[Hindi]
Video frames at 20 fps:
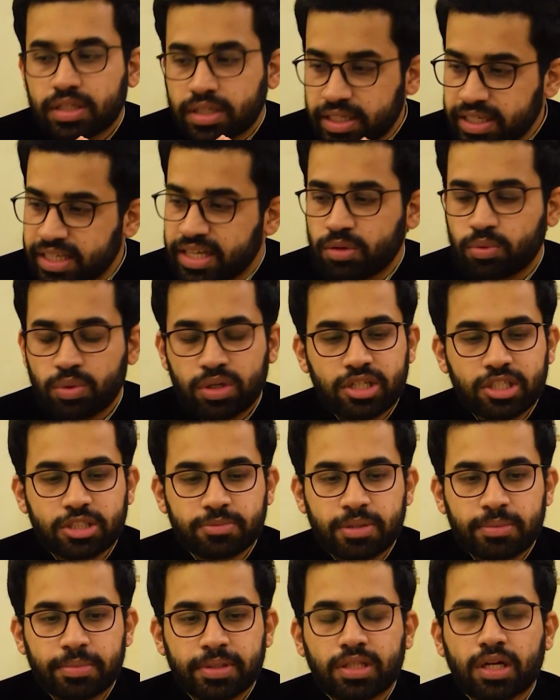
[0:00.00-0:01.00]
क्लियर वर्ड्स
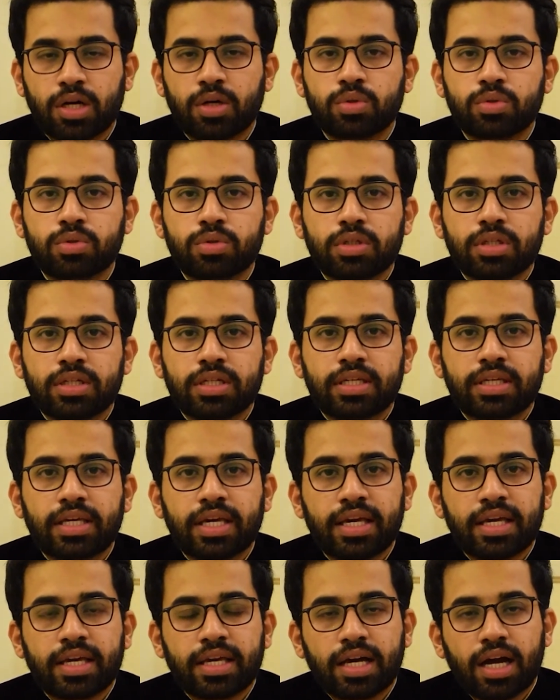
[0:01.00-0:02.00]
में बताऊं
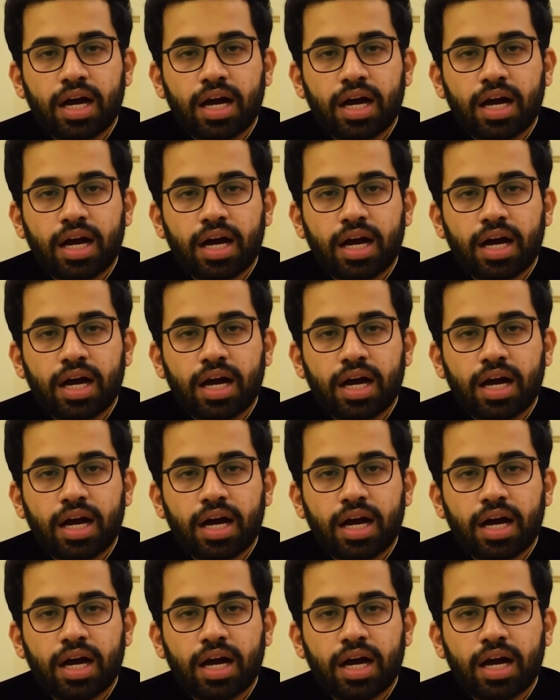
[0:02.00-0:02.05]
कि